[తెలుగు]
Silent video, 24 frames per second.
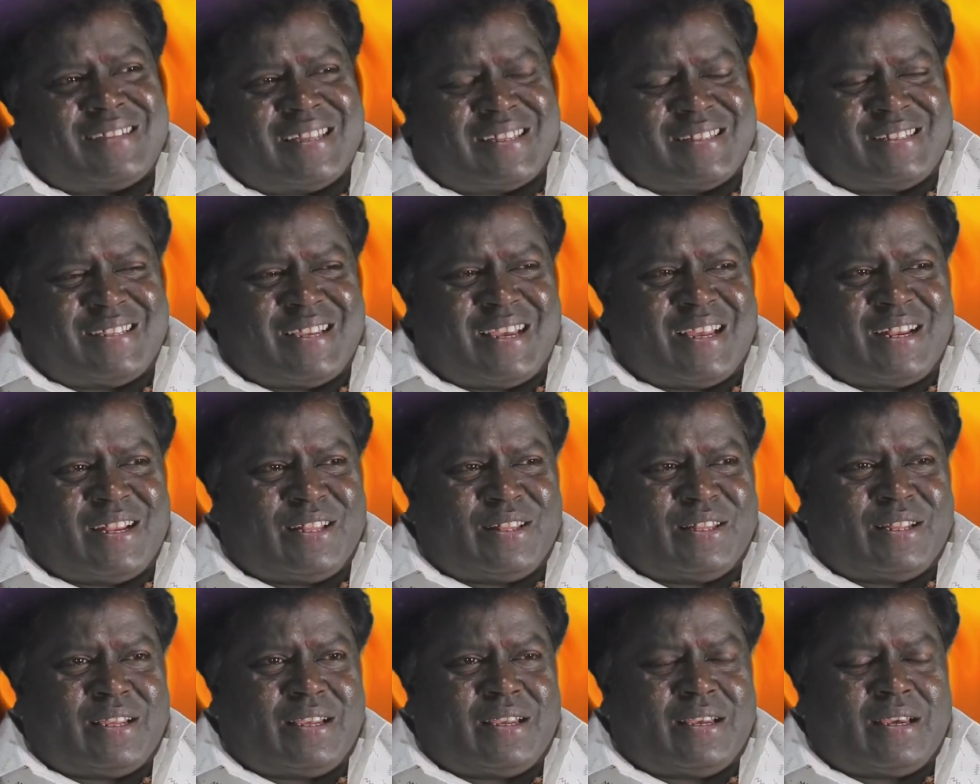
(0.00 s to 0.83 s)

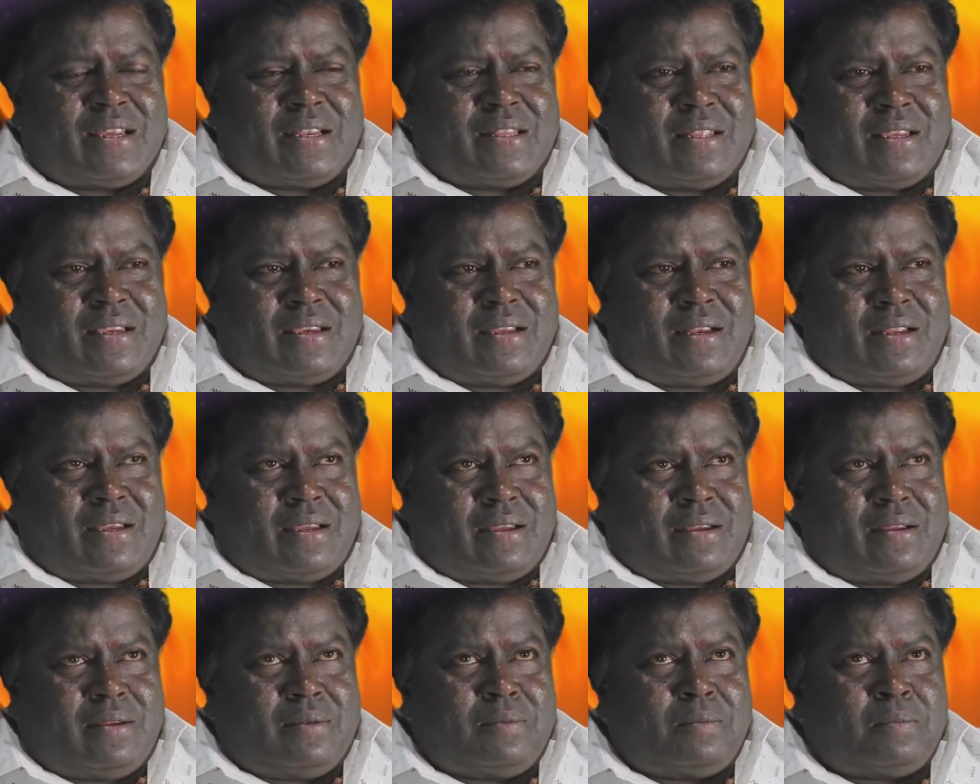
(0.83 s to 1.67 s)
సత్యానందం గారి దగ్గర
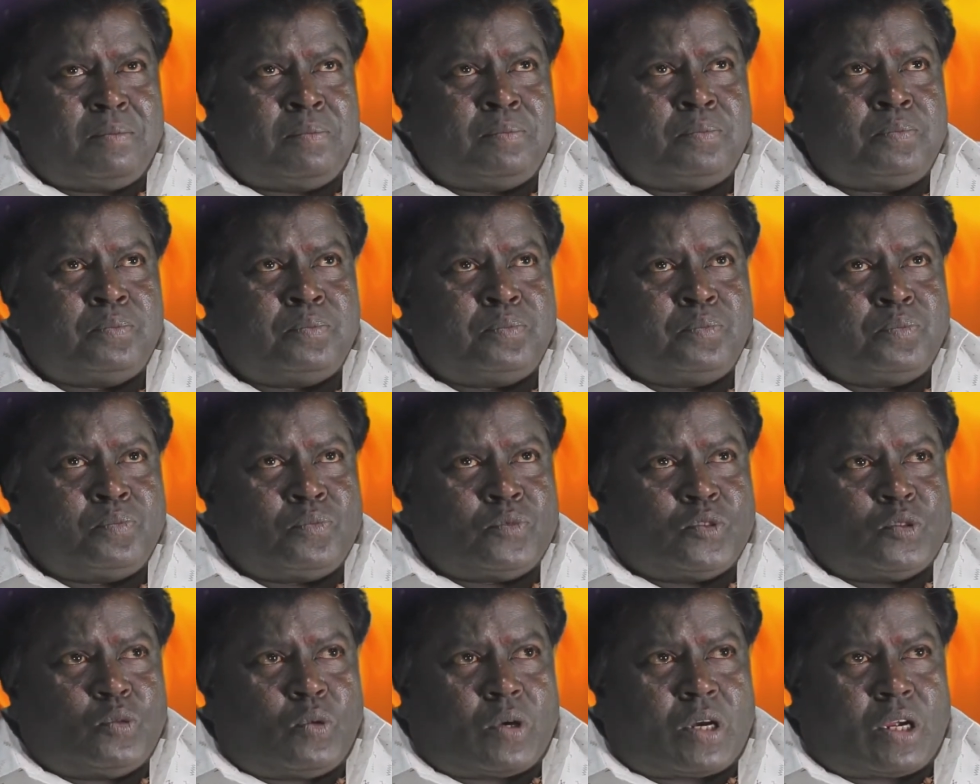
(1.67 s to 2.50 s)

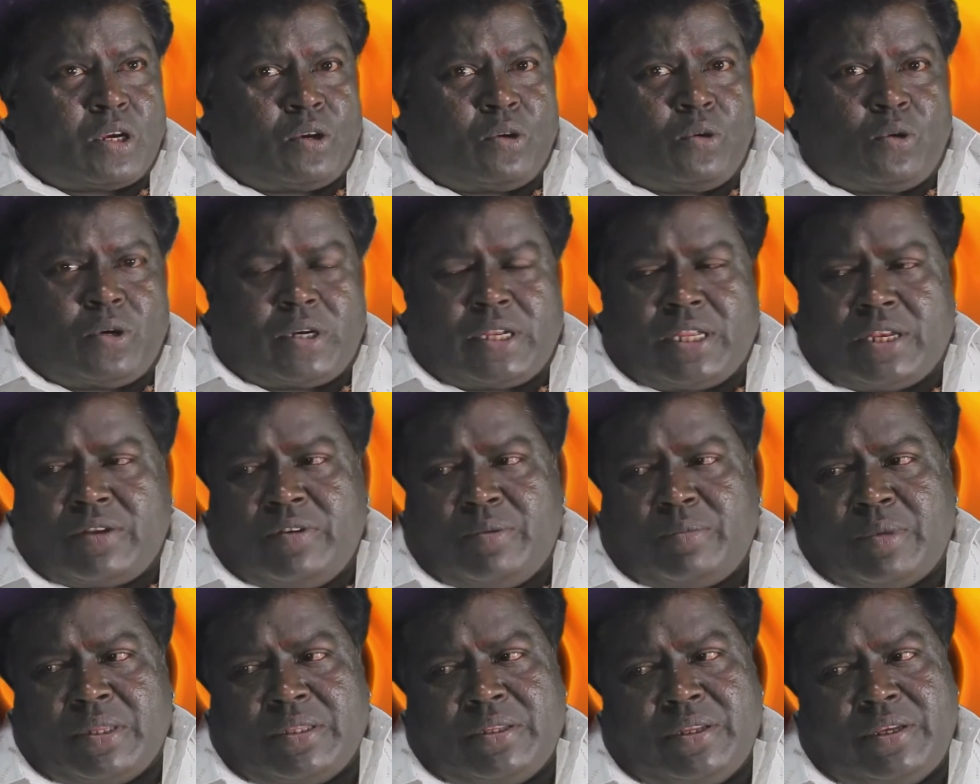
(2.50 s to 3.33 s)
ఒక నూట
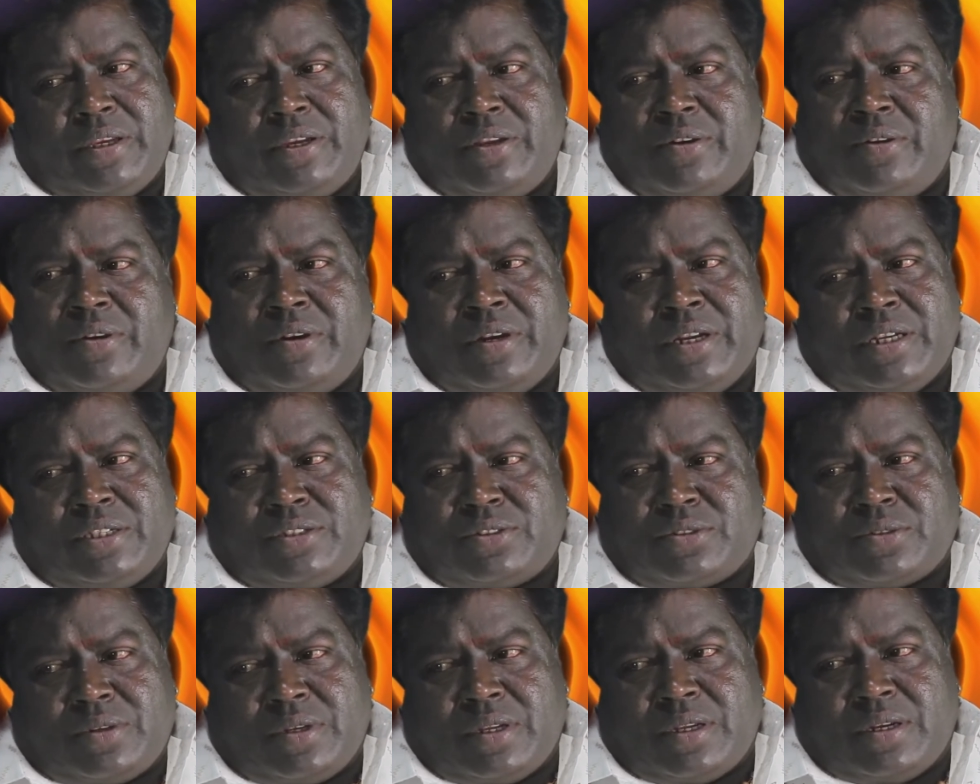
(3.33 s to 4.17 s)
ఇరవై మంది హీరోలు
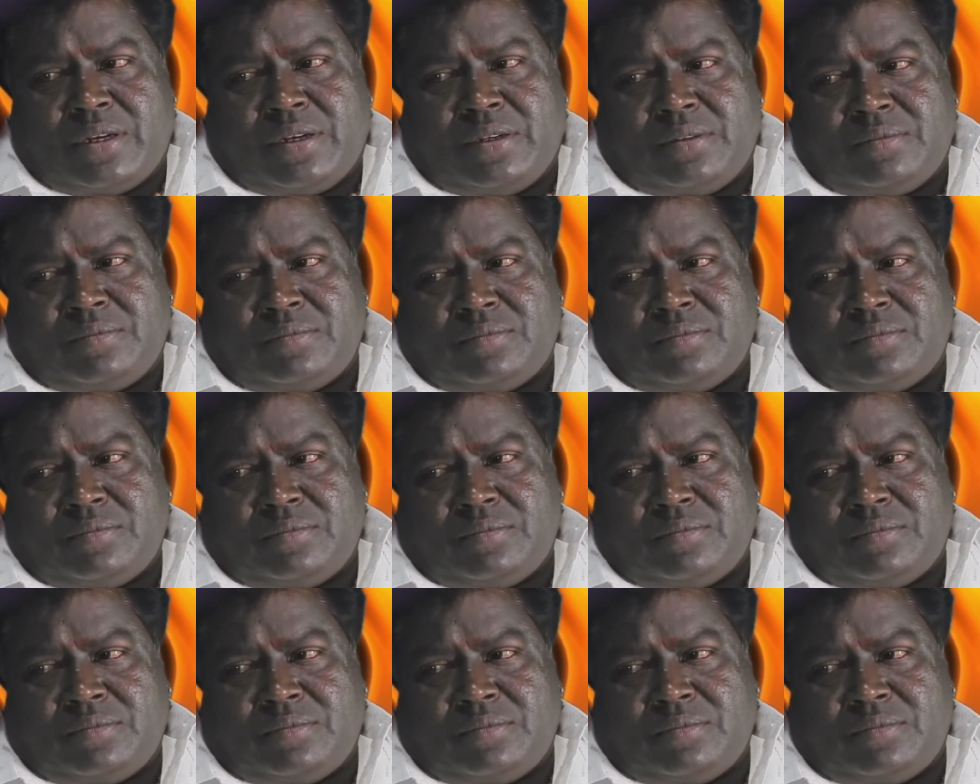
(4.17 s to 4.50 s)
నేర్చుకున్నారు